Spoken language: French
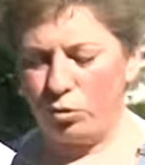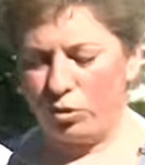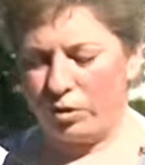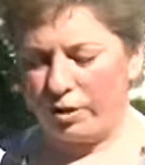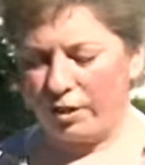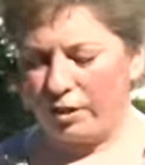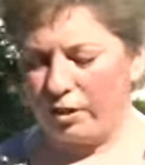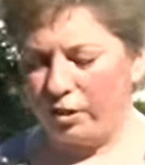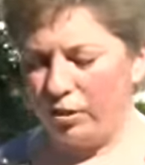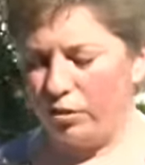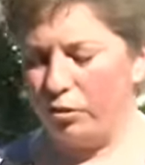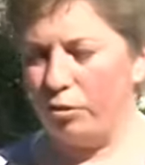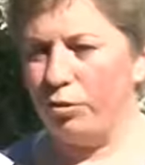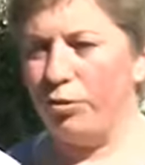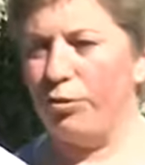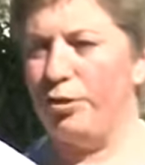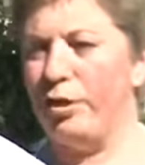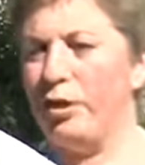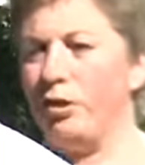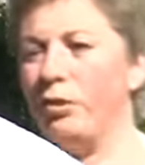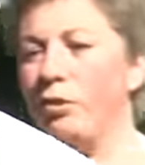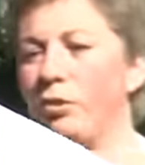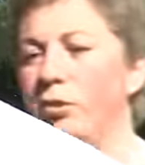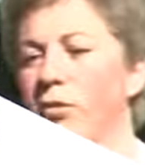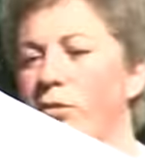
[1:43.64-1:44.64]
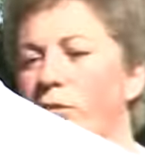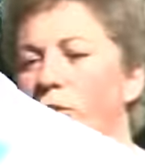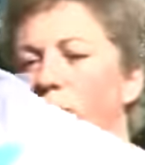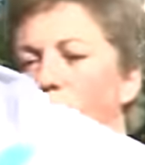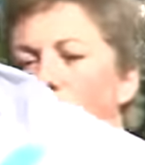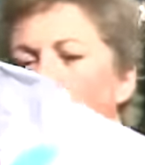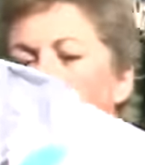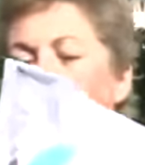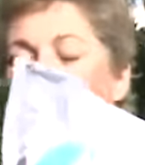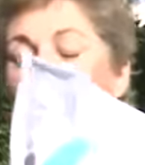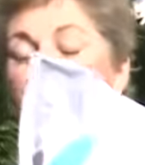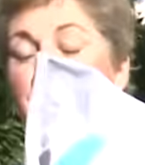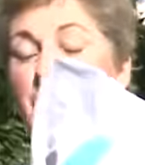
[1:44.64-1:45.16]
qu'Océane était enceinte,
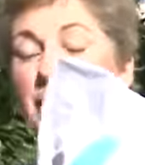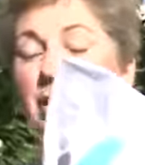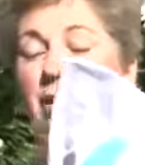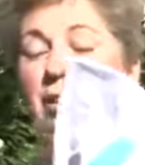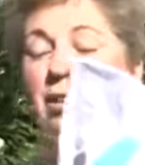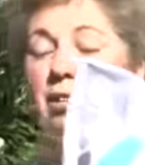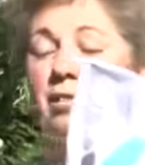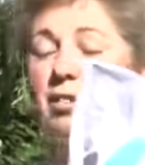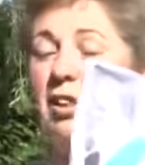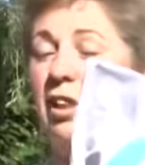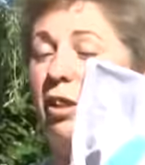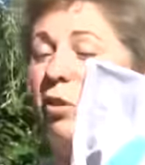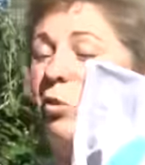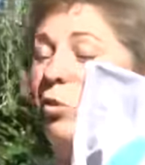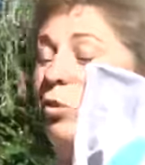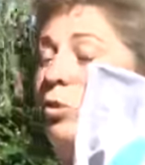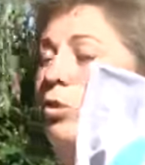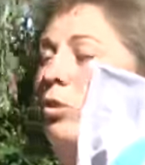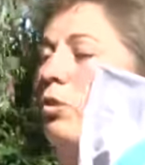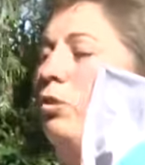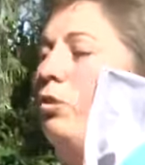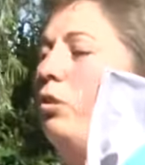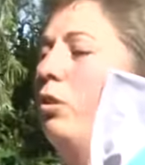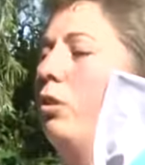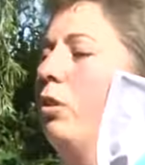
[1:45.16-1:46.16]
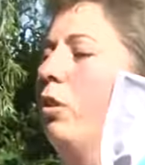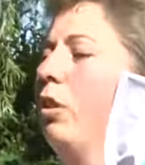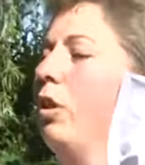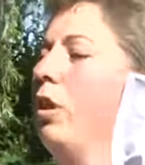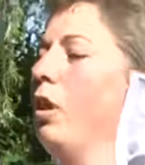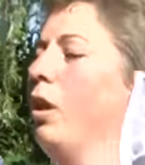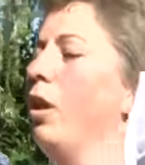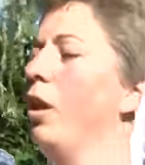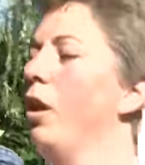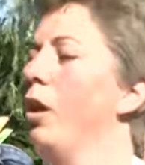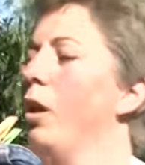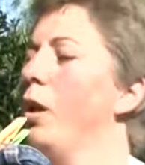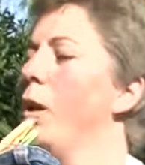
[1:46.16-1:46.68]
euh, j'étais pas très contente.
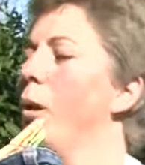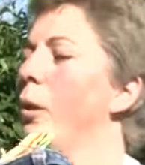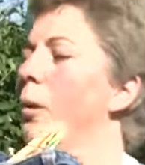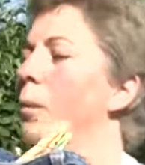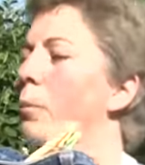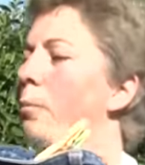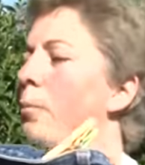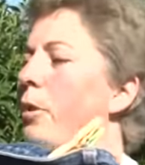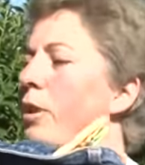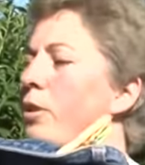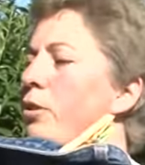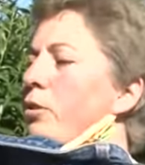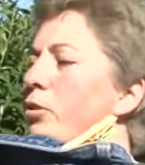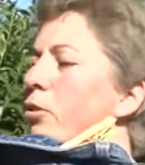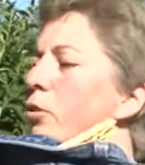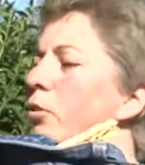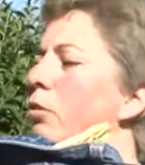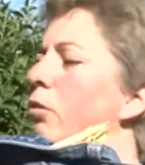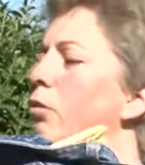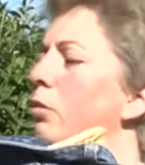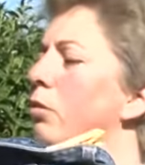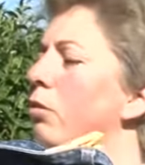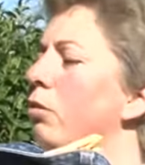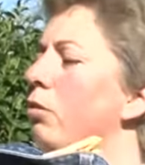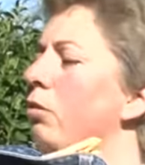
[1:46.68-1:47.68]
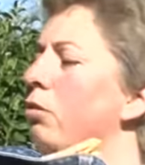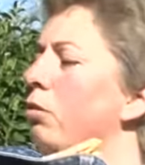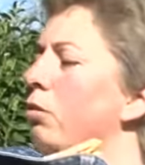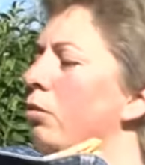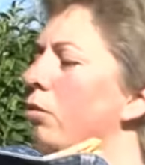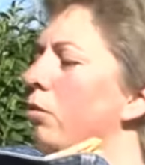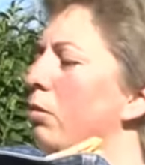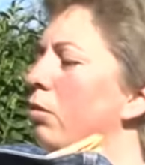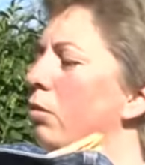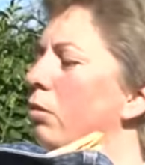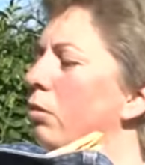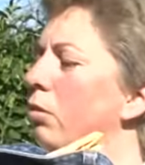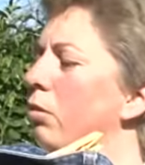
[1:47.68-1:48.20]
Parce
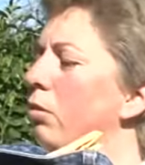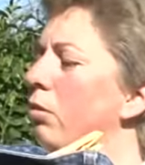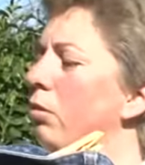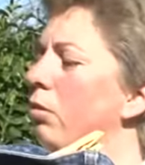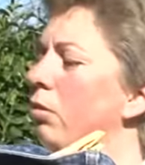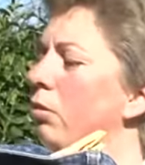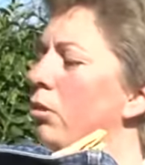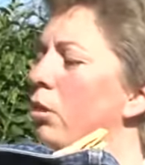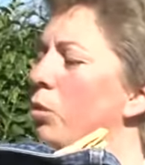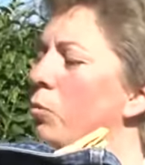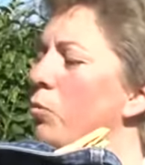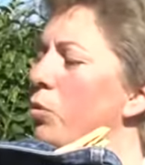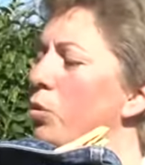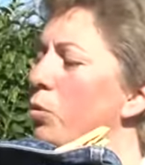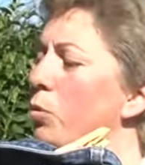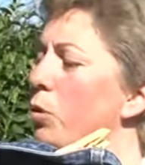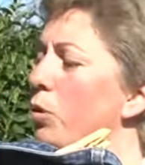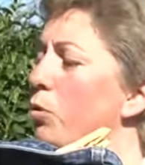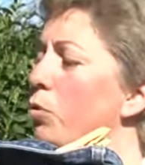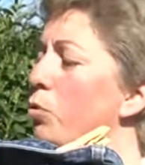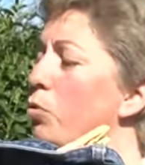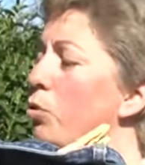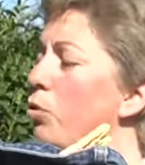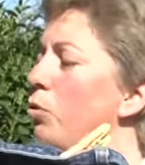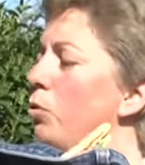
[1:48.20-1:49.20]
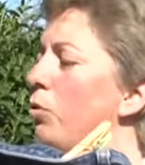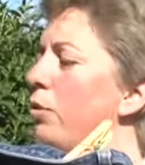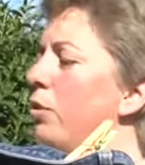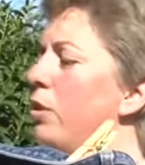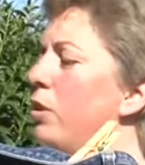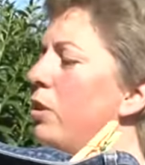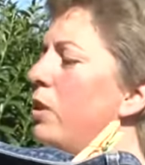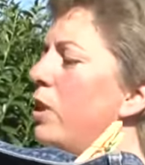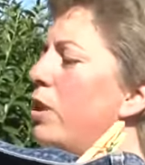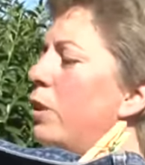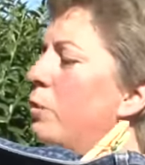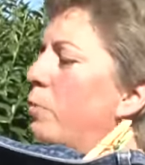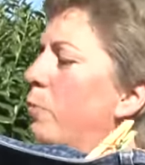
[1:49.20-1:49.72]
que, comme je lui ai toujours
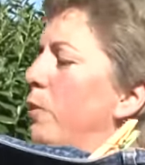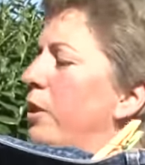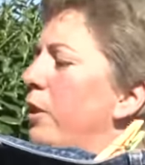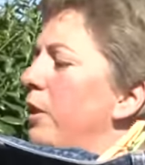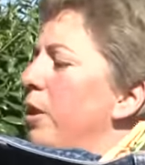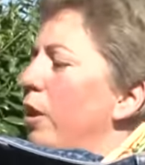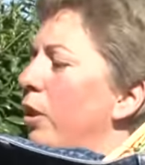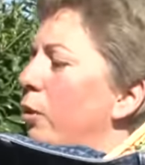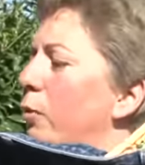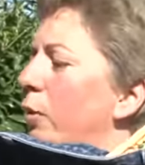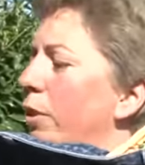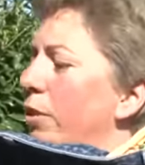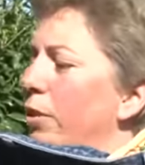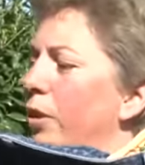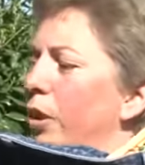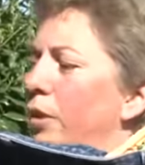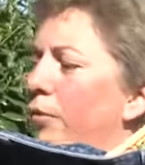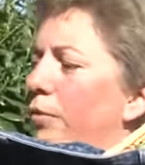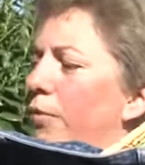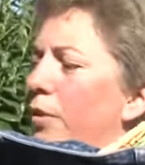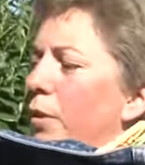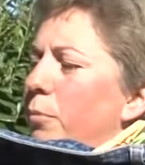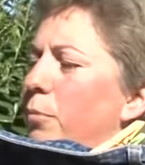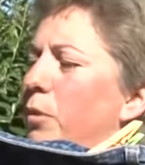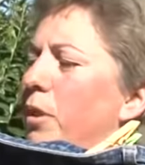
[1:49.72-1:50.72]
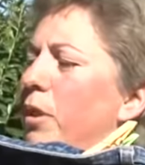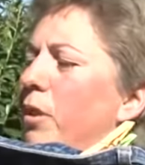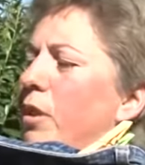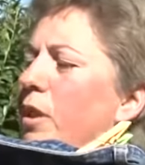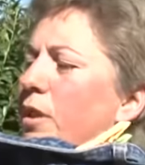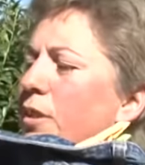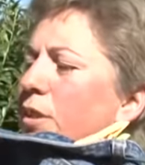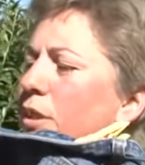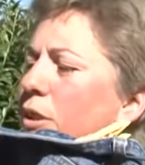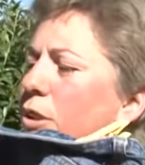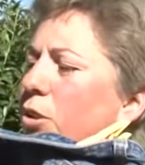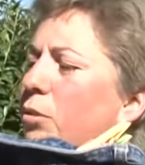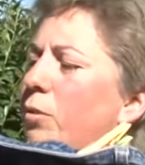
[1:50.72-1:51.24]
expliqué, quoi, dans la famille,
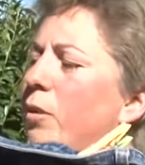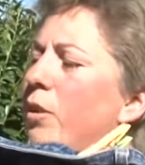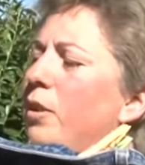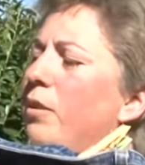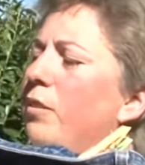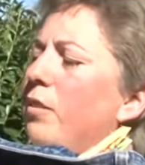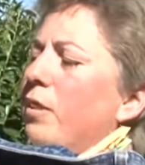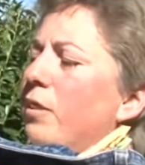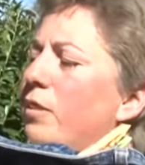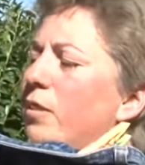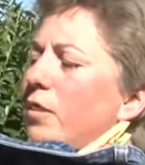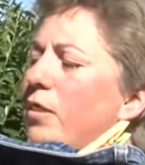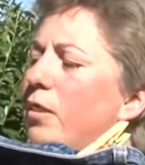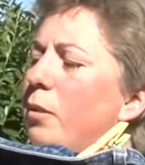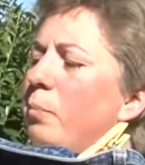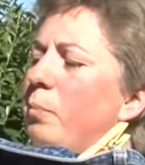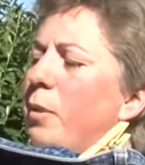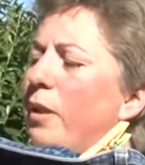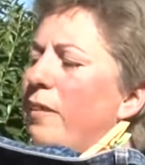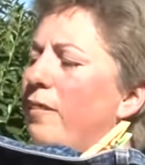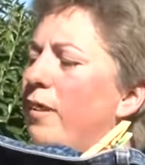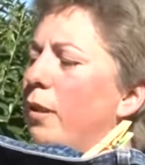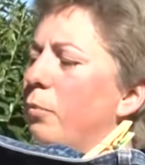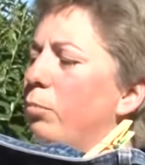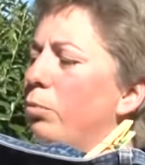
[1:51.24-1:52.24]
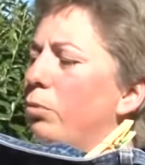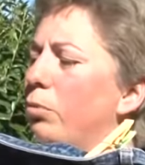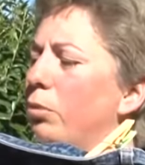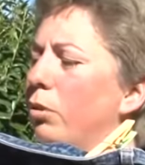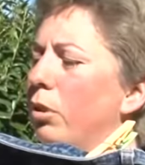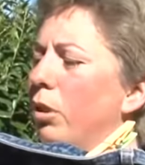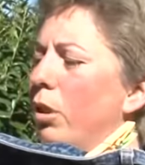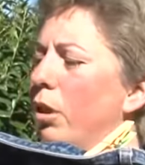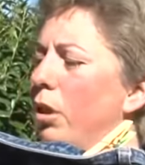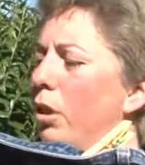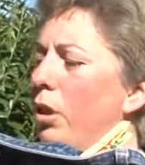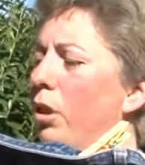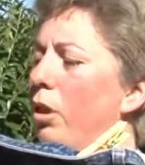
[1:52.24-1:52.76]
la sexualité, c'était pas tabou.
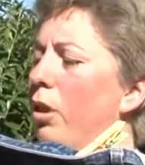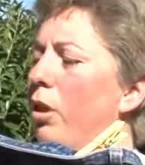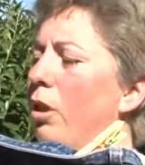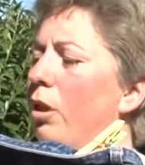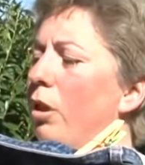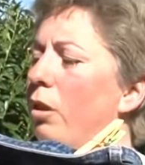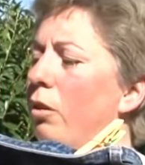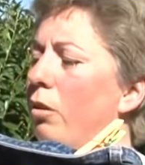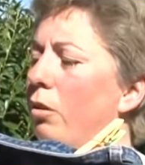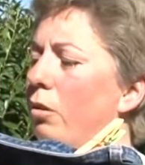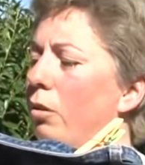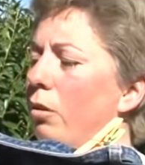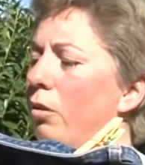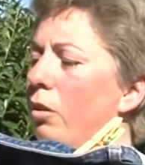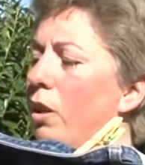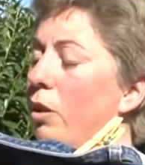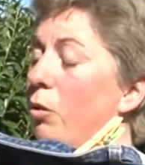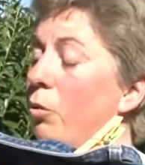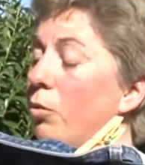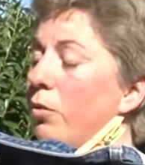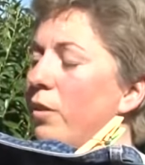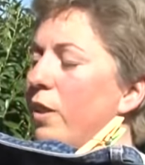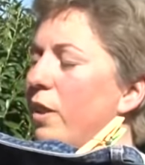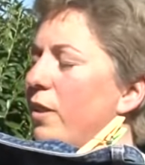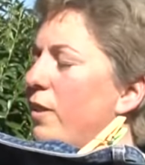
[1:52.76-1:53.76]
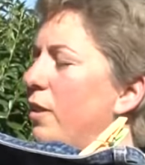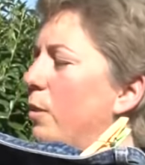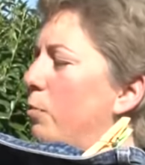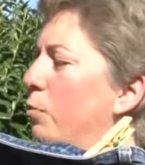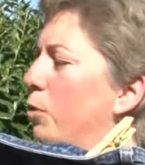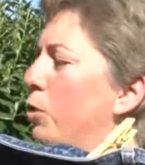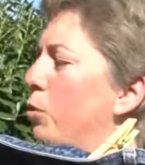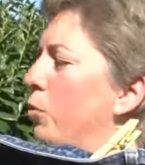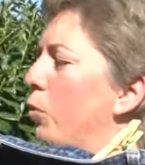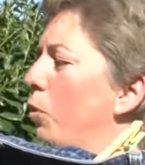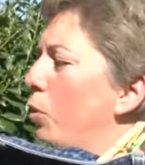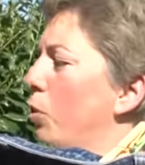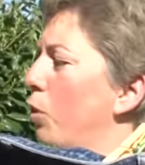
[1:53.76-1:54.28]
Euh, la
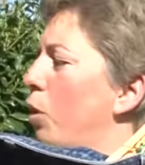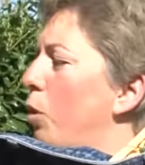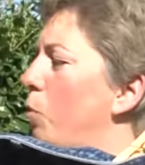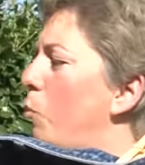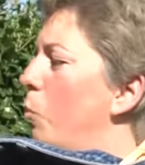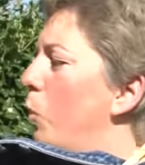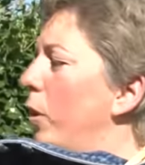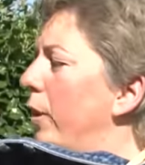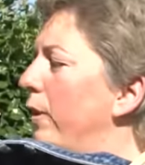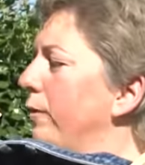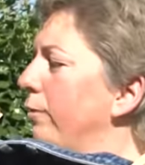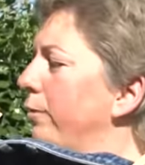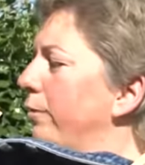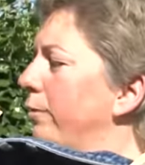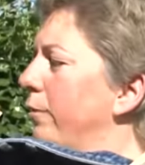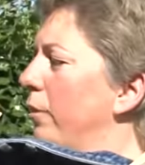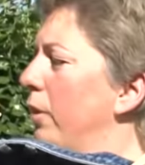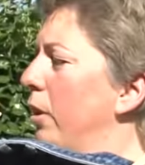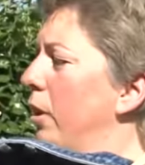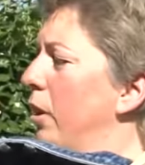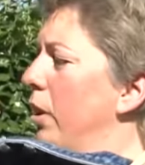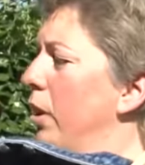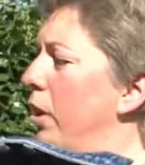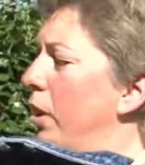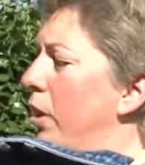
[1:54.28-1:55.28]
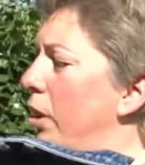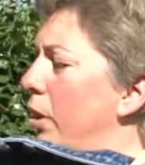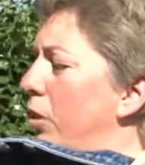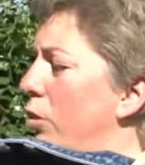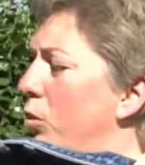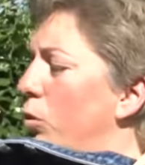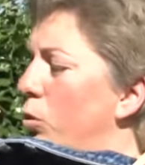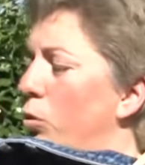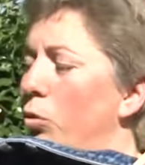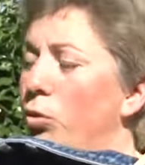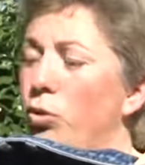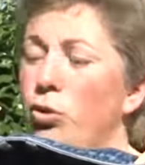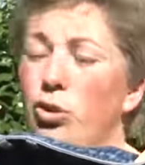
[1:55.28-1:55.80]
contraception, encore moins.
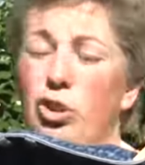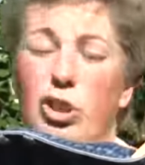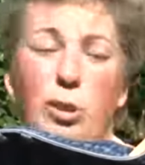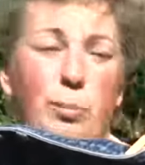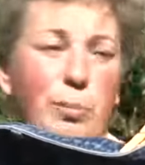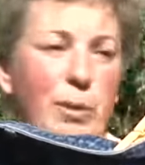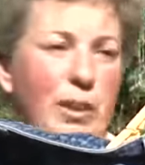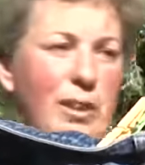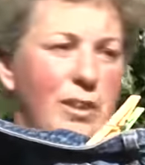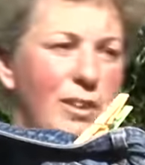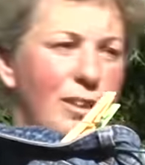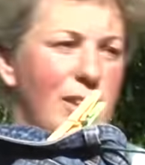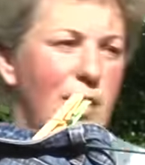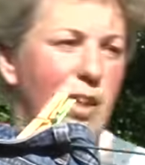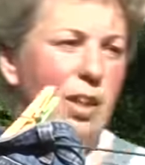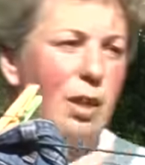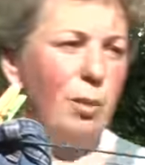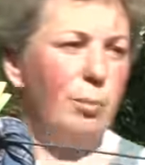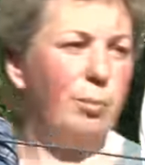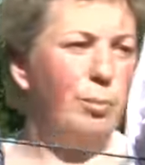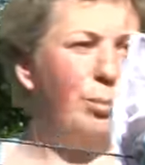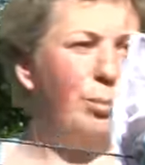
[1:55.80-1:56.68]
Donc euh, j'ai pris ça un